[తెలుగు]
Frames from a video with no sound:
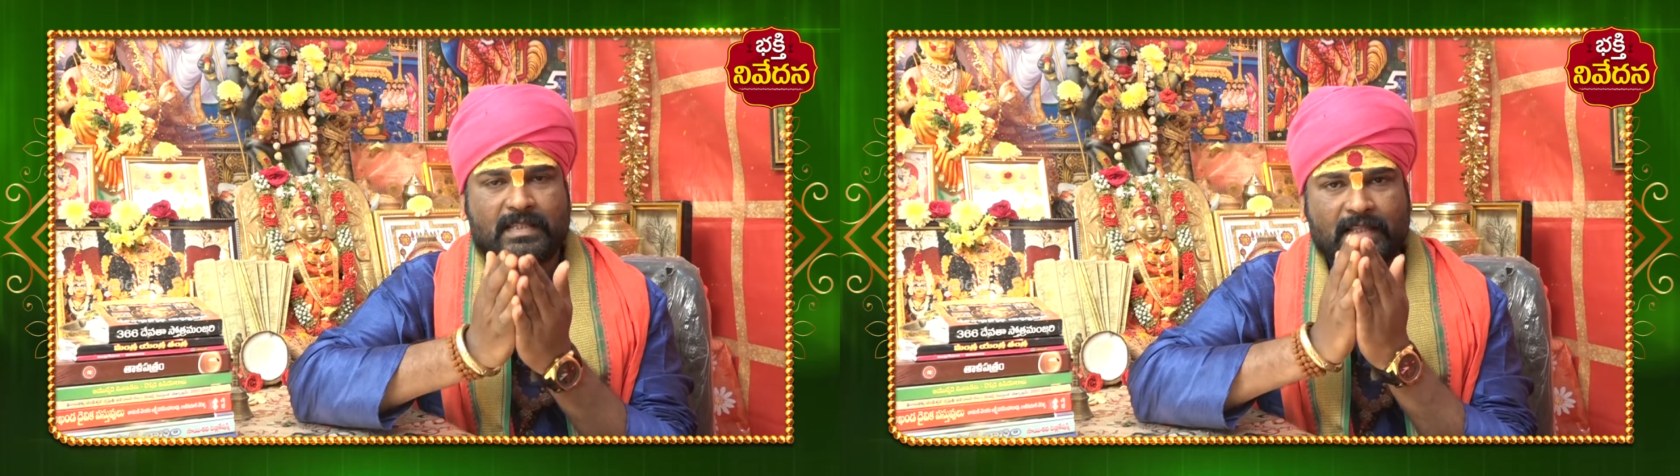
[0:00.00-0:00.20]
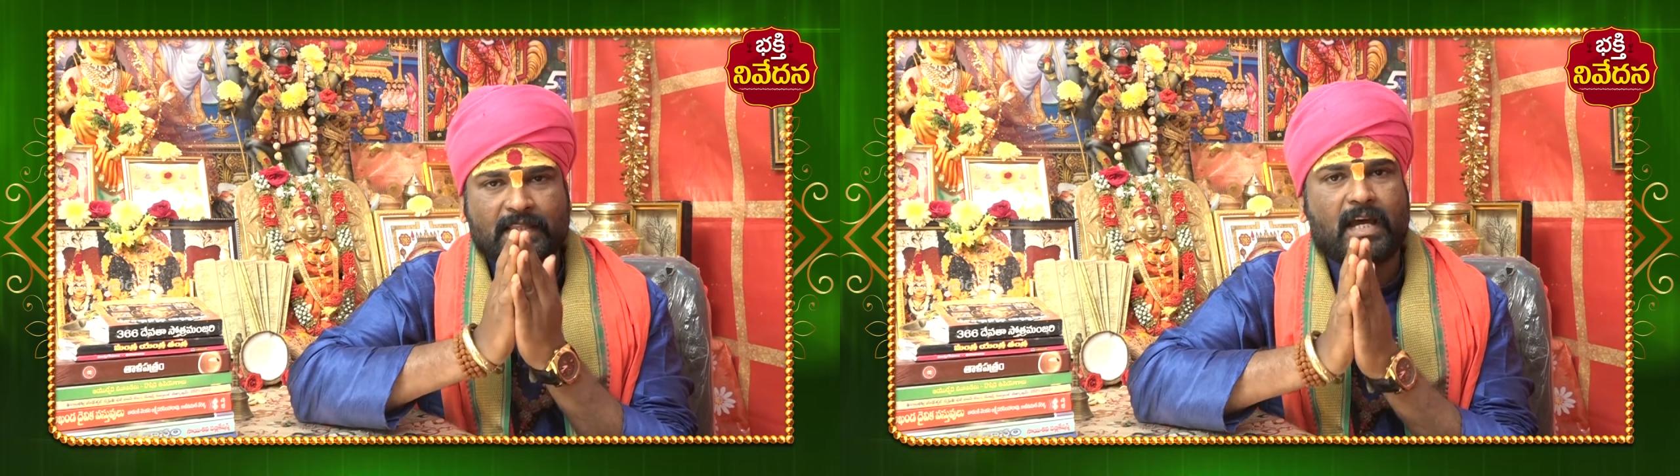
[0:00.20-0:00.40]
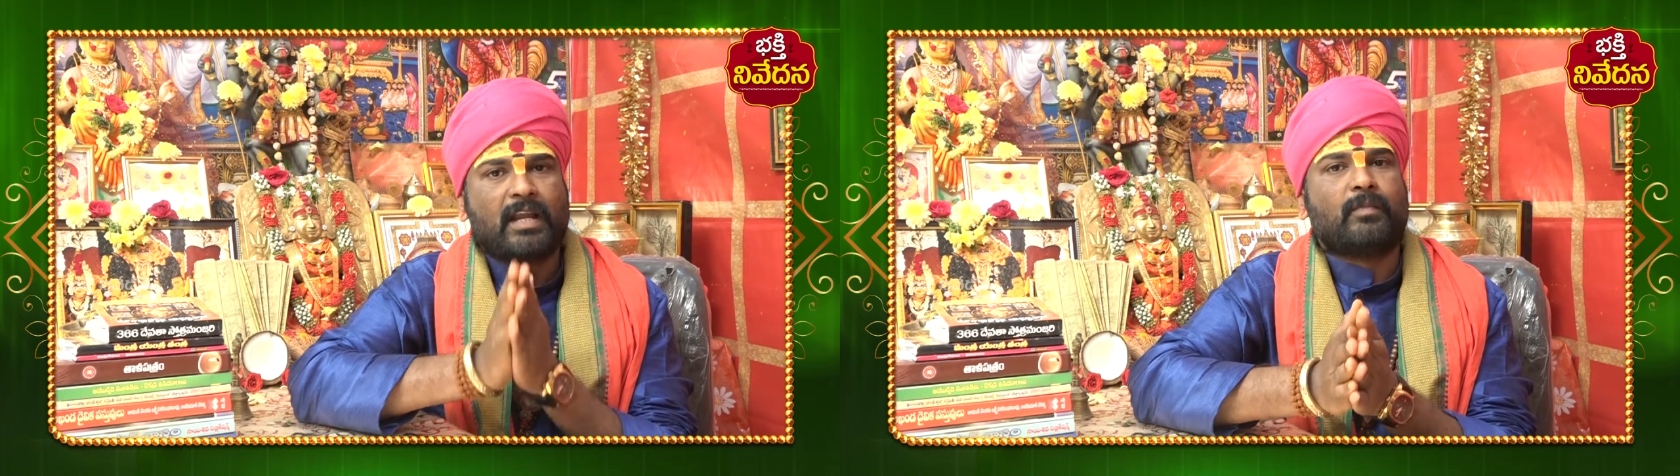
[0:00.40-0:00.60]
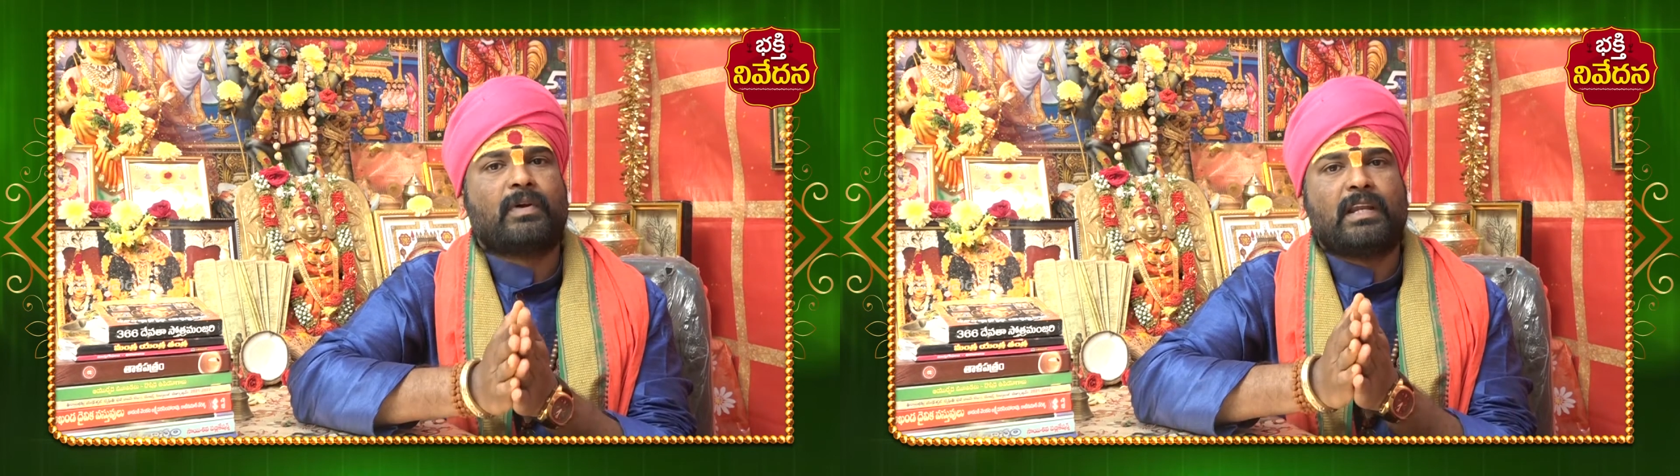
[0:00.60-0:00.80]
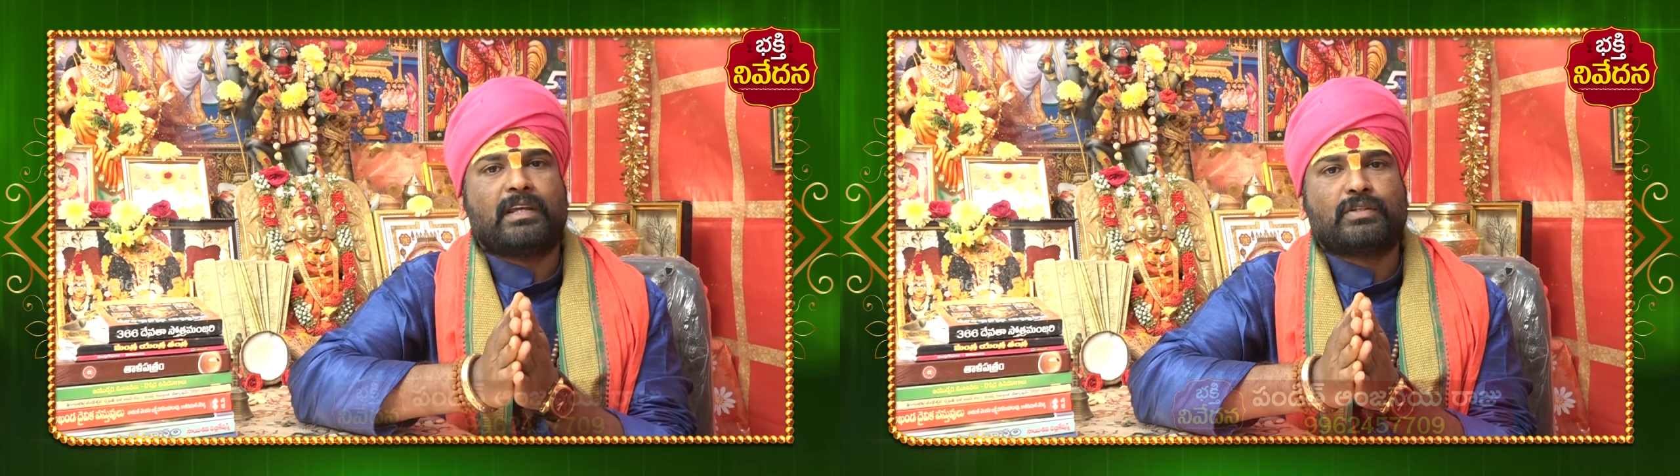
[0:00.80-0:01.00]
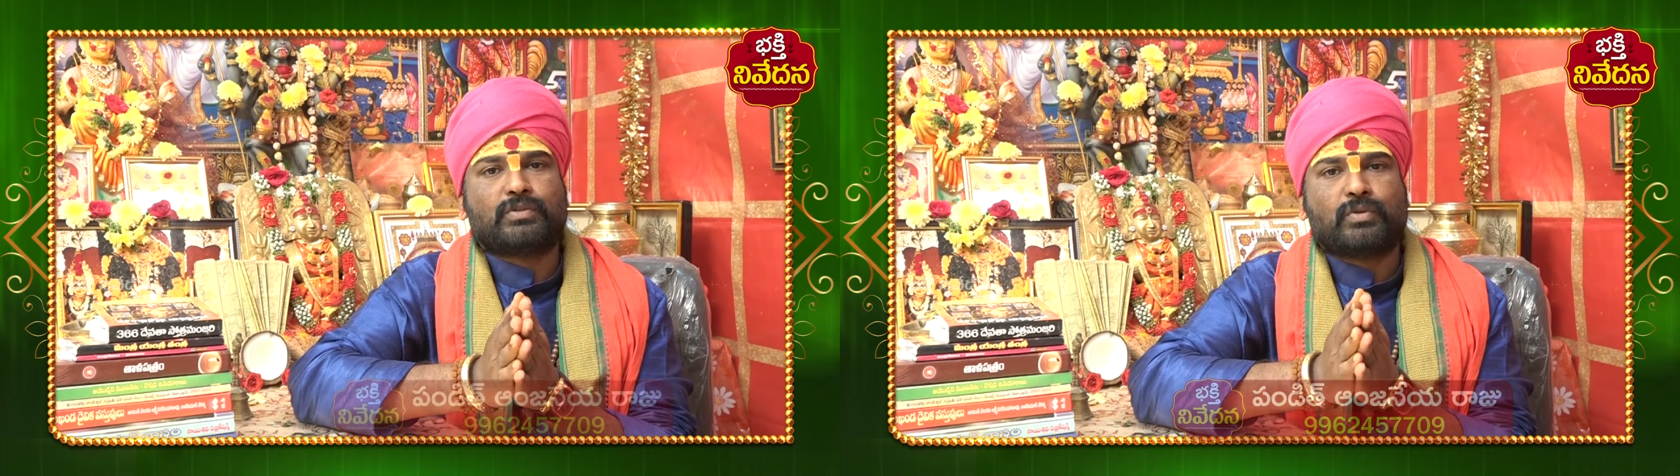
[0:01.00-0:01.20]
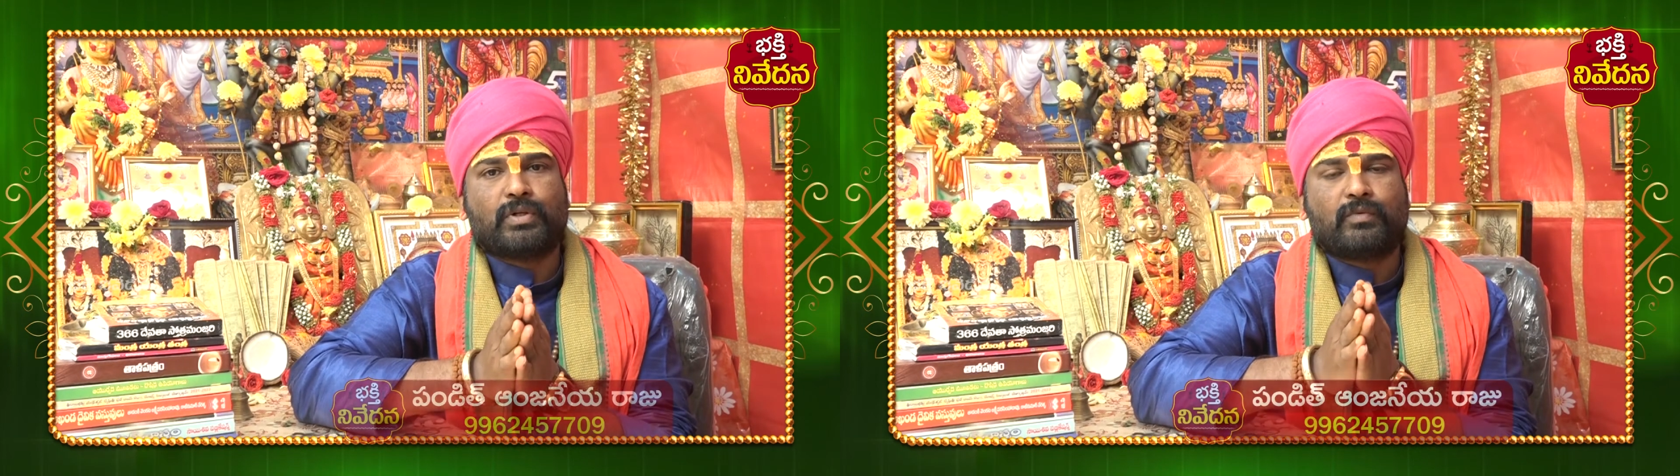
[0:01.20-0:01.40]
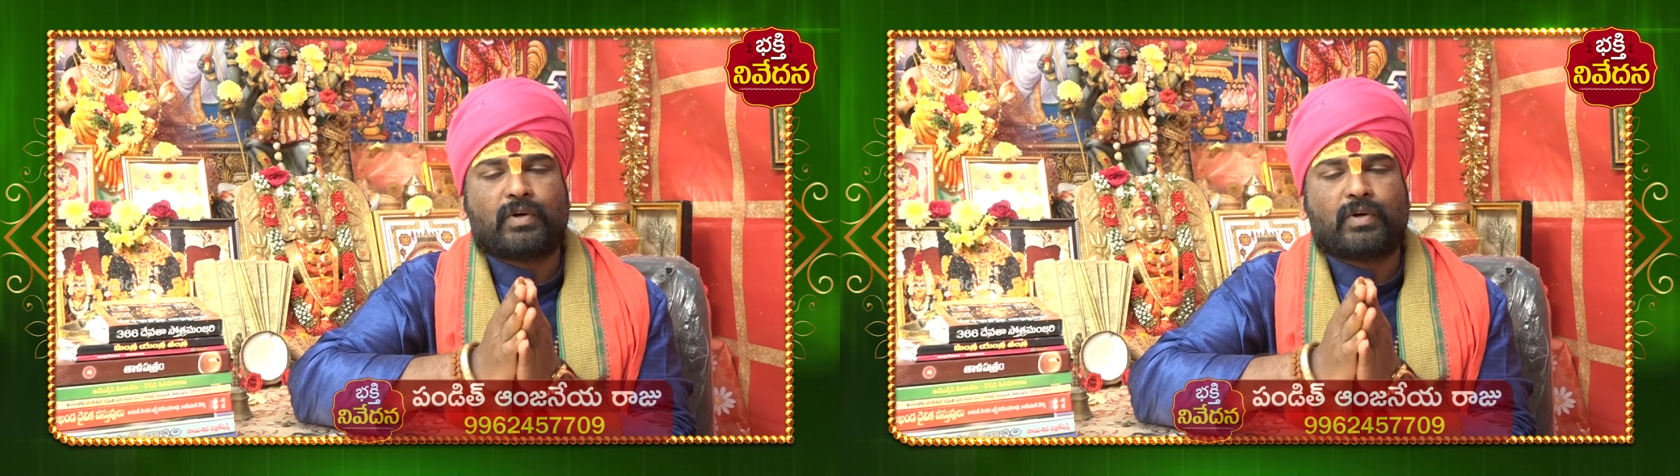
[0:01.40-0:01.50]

సంతానం కలిగించుకొని